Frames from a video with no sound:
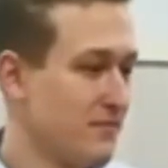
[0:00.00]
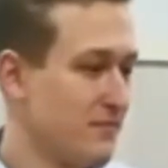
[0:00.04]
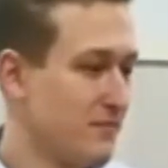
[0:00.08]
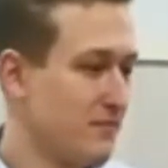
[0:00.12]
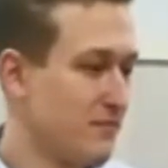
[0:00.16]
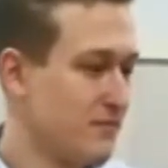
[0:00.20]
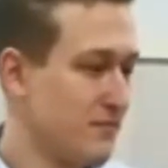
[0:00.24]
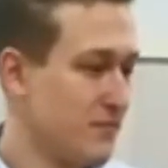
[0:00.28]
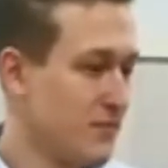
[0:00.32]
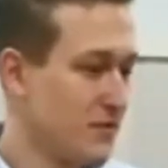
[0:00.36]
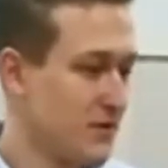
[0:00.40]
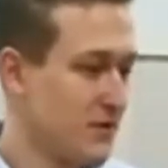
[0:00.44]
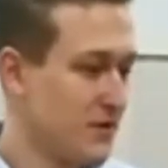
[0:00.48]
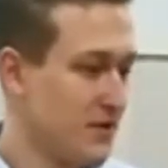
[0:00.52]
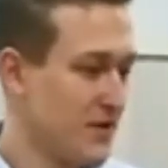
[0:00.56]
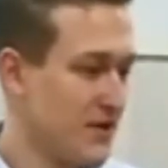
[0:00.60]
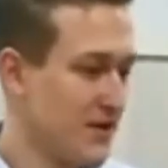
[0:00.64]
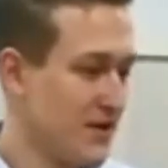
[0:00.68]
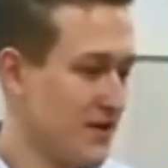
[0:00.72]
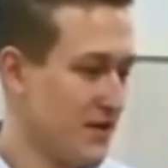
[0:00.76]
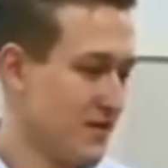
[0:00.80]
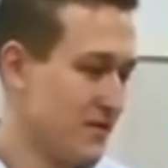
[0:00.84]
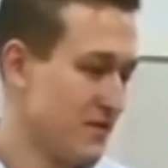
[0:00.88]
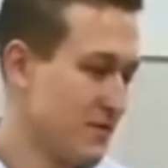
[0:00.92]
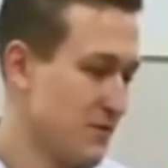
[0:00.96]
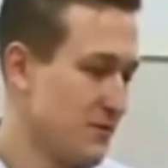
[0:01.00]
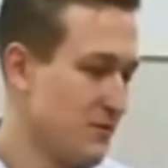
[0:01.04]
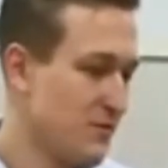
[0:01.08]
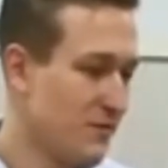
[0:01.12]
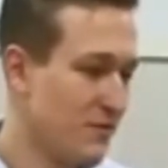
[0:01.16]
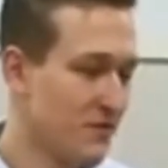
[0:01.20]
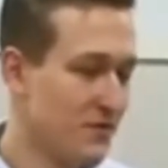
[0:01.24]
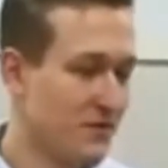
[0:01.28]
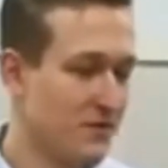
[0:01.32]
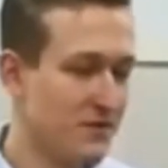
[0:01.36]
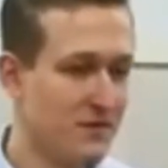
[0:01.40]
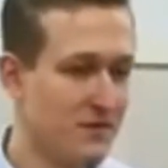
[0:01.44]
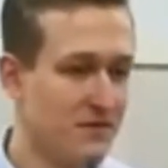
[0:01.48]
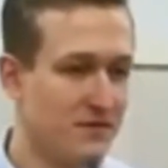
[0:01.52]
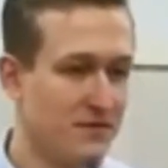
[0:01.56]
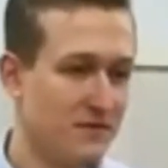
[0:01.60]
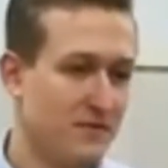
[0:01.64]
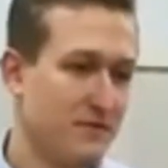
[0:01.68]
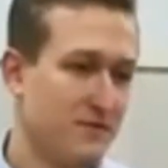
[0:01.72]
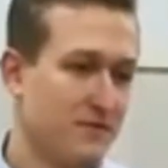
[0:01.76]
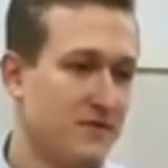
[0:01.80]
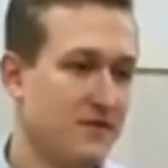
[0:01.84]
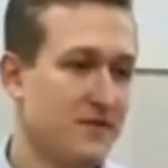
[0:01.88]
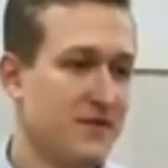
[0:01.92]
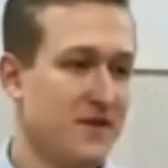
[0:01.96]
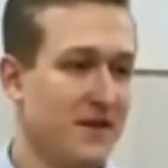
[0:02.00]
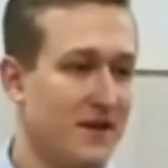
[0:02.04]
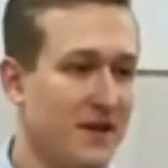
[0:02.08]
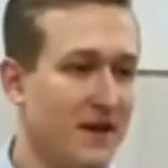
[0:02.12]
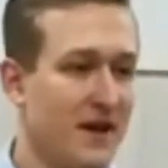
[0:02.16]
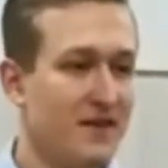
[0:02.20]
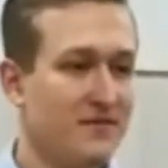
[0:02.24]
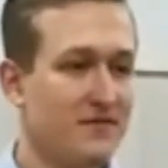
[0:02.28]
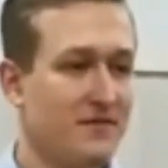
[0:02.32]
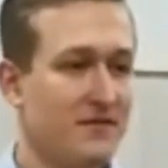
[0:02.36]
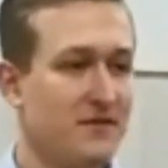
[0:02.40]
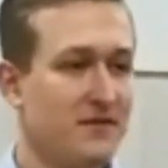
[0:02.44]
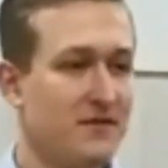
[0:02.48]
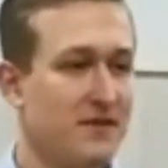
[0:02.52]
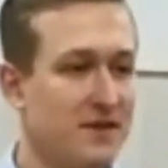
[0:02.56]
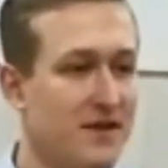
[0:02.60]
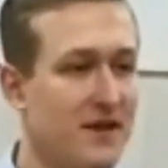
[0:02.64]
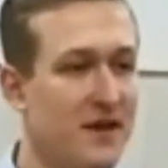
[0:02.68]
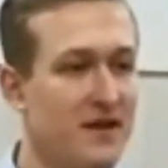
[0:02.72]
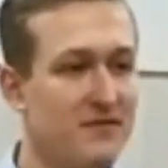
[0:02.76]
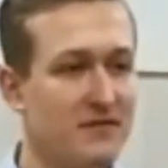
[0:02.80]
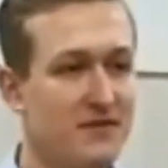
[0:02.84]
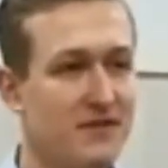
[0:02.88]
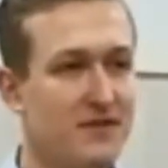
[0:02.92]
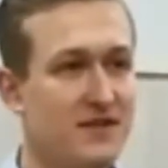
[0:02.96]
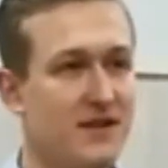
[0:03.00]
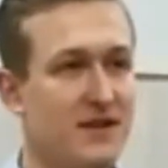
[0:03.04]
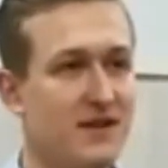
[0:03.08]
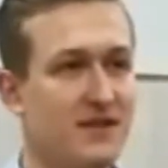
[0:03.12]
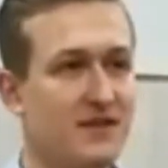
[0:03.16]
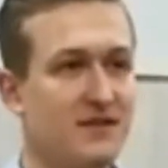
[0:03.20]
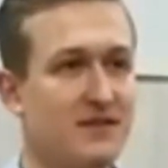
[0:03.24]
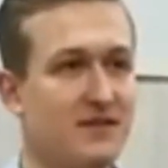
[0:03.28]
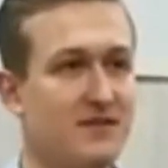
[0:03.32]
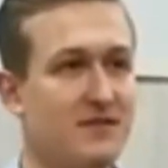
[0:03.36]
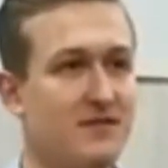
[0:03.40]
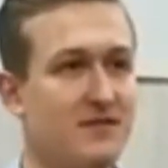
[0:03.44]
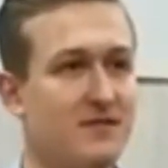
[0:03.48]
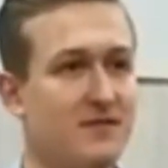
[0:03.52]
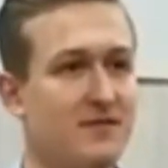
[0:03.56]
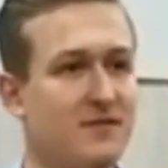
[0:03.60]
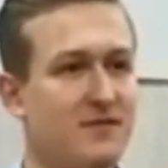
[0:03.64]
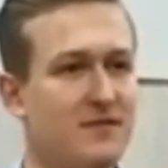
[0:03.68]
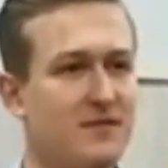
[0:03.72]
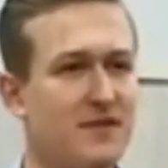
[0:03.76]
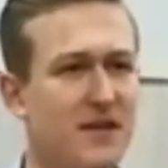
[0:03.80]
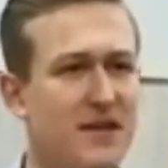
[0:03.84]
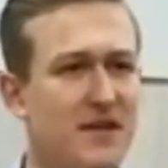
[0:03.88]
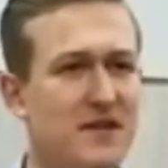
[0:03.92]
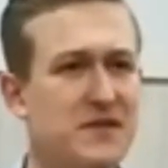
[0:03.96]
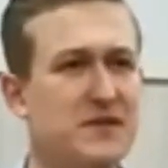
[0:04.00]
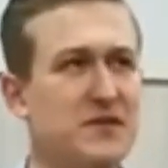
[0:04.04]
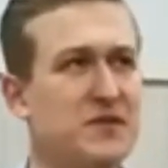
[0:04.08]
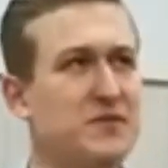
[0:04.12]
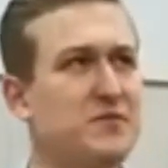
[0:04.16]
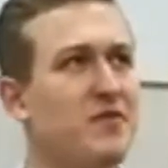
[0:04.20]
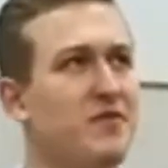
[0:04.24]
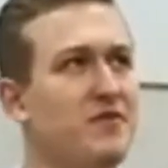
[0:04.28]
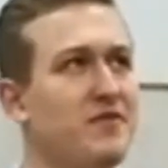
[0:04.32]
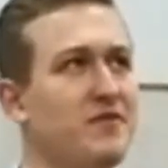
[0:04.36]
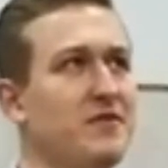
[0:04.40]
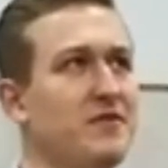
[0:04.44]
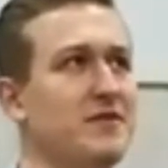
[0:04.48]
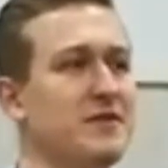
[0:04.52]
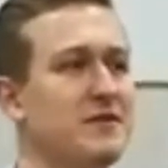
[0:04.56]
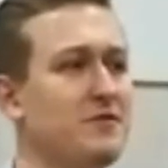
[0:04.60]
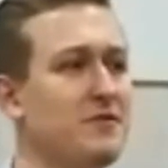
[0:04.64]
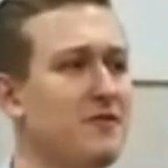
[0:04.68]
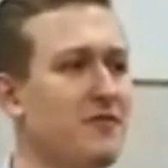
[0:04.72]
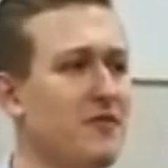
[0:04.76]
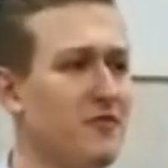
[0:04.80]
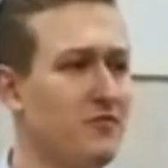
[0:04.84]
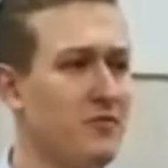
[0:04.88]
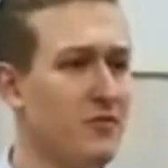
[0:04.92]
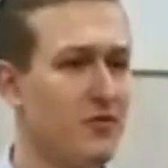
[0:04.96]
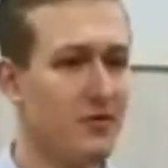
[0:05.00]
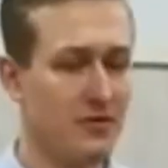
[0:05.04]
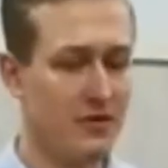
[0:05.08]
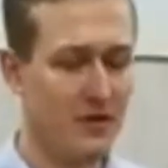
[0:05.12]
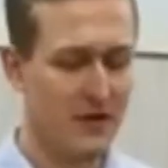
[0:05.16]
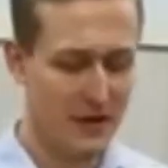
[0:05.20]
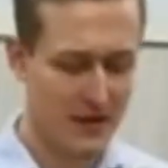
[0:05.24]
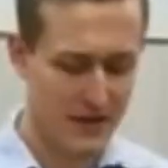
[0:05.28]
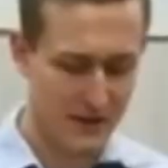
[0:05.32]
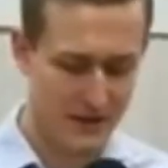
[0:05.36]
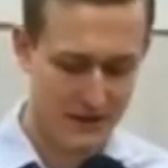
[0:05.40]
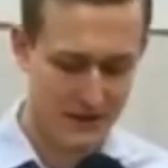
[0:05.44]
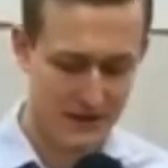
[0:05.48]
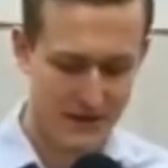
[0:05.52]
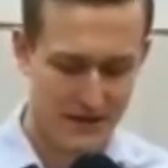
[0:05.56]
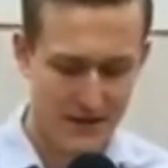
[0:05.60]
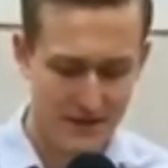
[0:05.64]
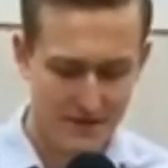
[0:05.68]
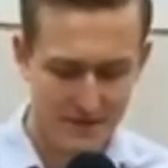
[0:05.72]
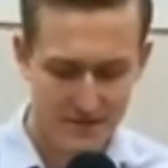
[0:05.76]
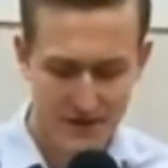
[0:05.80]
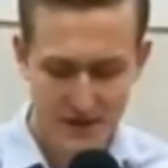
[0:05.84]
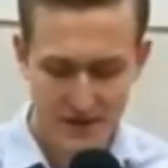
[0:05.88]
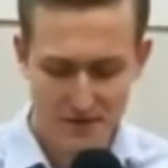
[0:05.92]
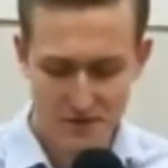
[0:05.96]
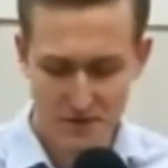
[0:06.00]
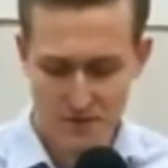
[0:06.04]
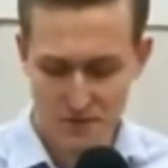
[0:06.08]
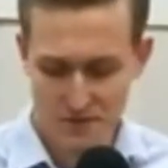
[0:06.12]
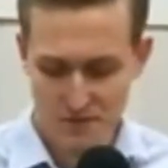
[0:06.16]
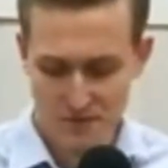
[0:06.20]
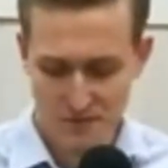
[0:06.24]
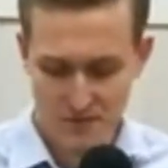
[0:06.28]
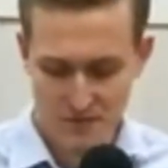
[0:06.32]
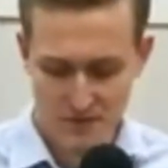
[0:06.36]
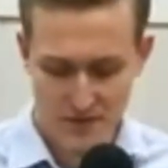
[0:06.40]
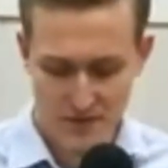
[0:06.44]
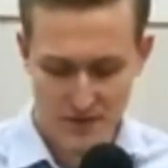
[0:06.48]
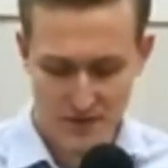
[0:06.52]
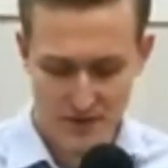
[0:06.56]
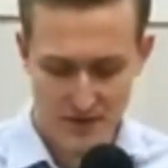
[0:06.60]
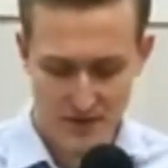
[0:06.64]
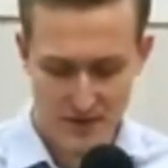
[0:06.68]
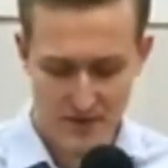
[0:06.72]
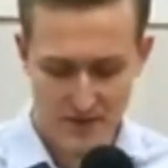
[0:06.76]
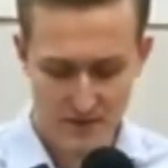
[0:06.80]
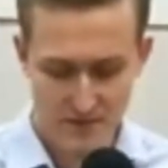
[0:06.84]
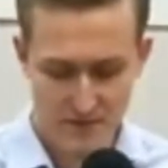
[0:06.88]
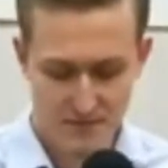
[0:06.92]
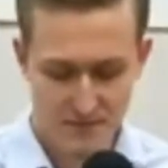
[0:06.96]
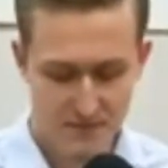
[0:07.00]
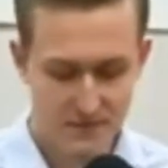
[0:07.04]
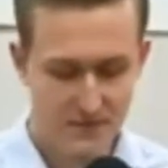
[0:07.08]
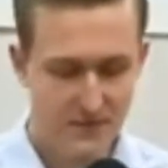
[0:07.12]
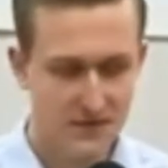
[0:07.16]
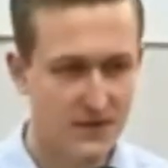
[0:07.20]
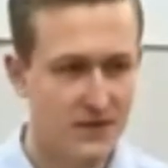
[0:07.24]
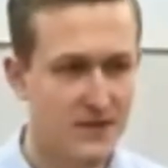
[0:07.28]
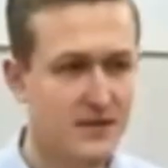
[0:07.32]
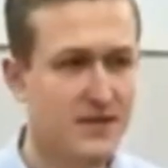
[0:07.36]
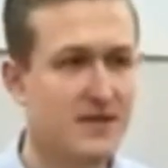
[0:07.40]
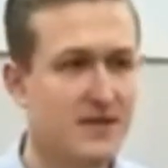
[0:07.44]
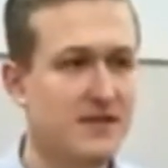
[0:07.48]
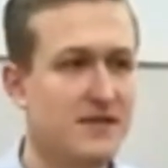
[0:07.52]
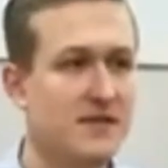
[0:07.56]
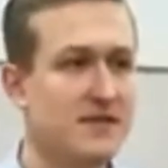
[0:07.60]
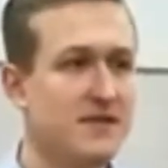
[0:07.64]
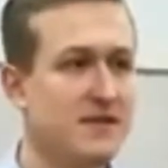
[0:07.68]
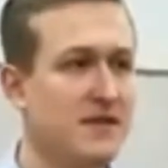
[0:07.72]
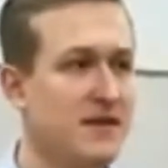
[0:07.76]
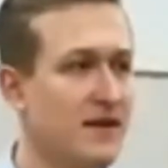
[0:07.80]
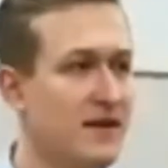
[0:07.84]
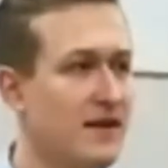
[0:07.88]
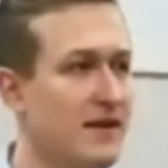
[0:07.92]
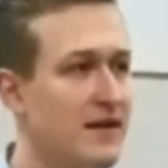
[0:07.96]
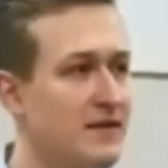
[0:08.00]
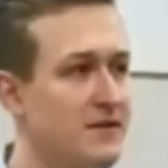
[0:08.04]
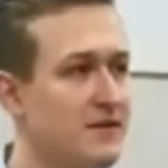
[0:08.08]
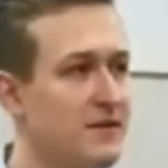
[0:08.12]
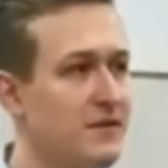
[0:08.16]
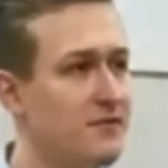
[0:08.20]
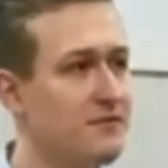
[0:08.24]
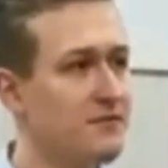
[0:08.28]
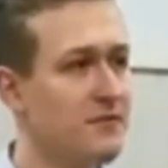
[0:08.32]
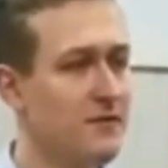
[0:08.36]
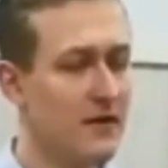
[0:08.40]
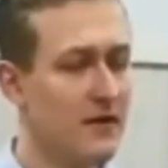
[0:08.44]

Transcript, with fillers: może słowo ciekawy, ciekawy czas, to, to nie jest odpowiednie słowo, bo dla wielu y, ten czas jest tragedią,